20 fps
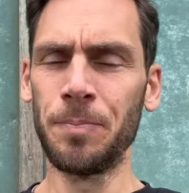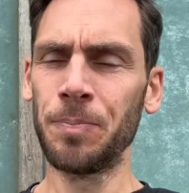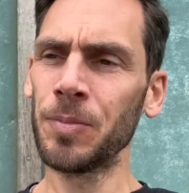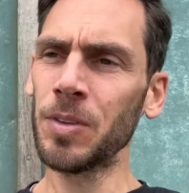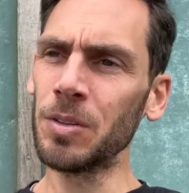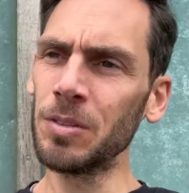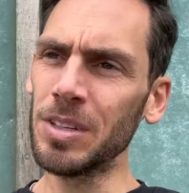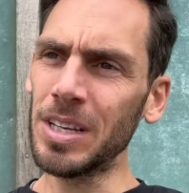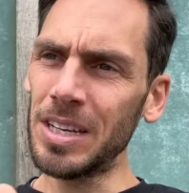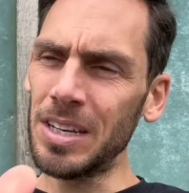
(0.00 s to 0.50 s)

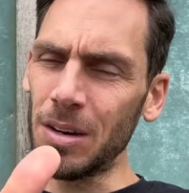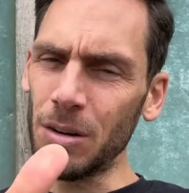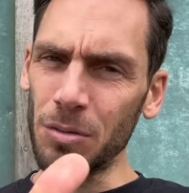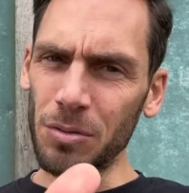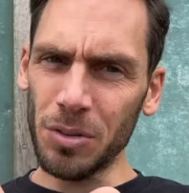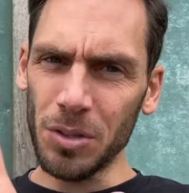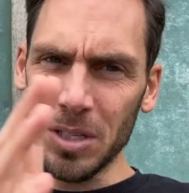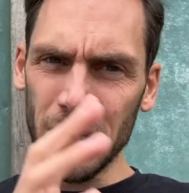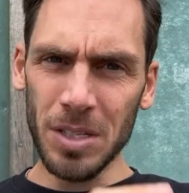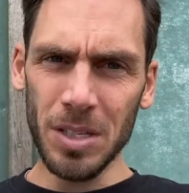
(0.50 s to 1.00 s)
Und genau
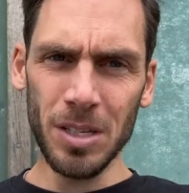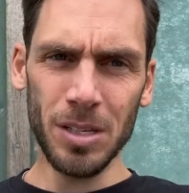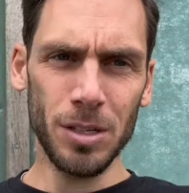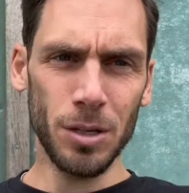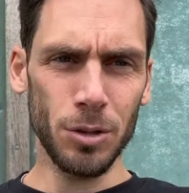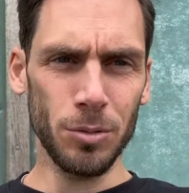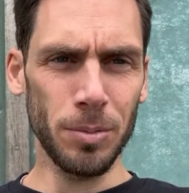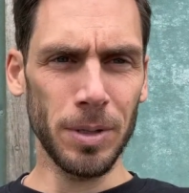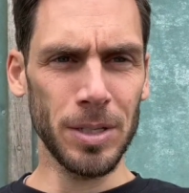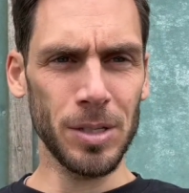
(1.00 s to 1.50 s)
vor dieser
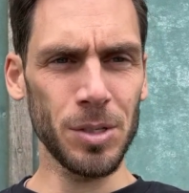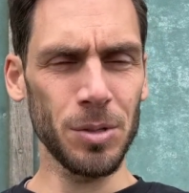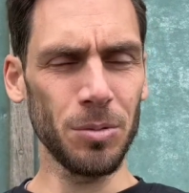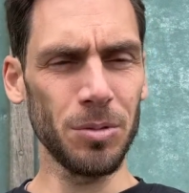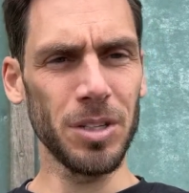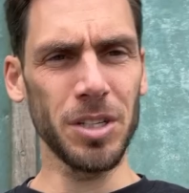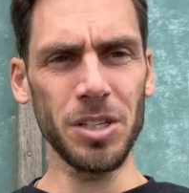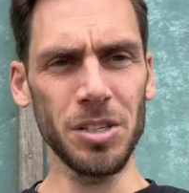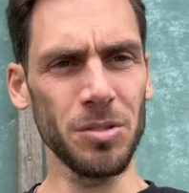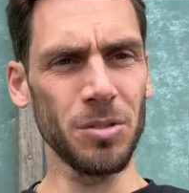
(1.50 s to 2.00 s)
Situation,
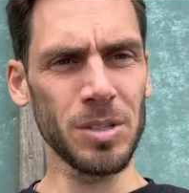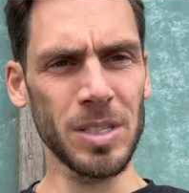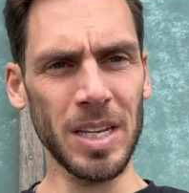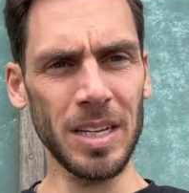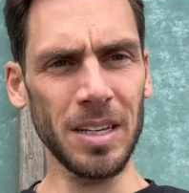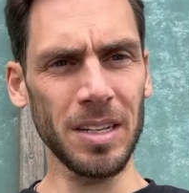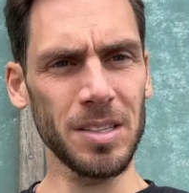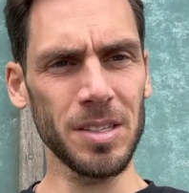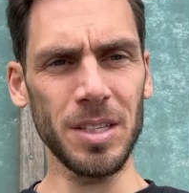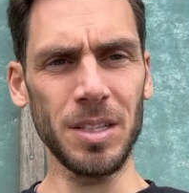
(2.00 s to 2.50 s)
nicht nur
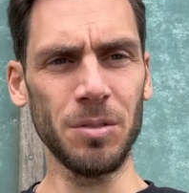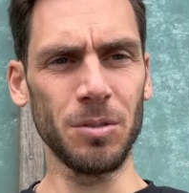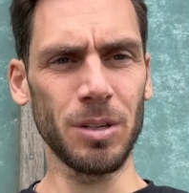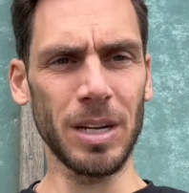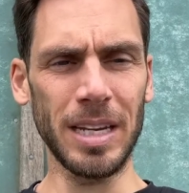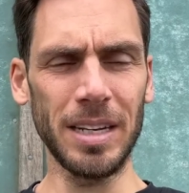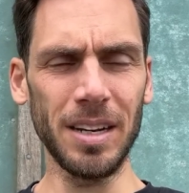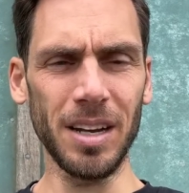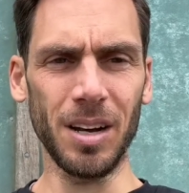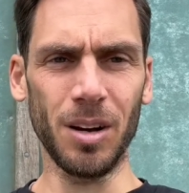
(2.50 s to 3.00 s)
Sarrazin und
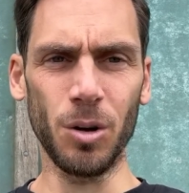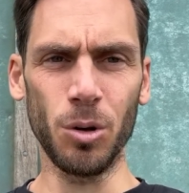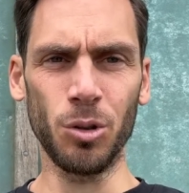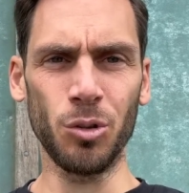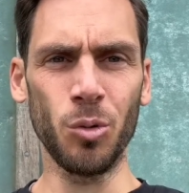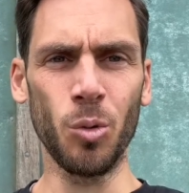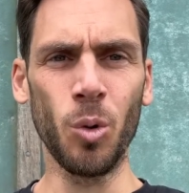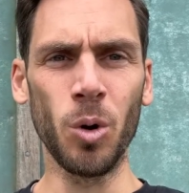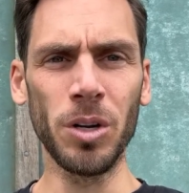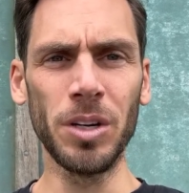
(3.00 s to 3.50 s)
andere
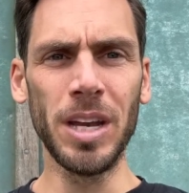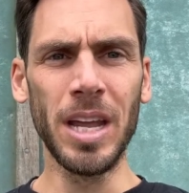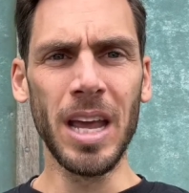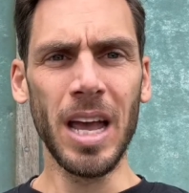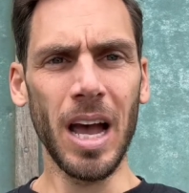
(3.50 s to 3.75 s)
Autoren,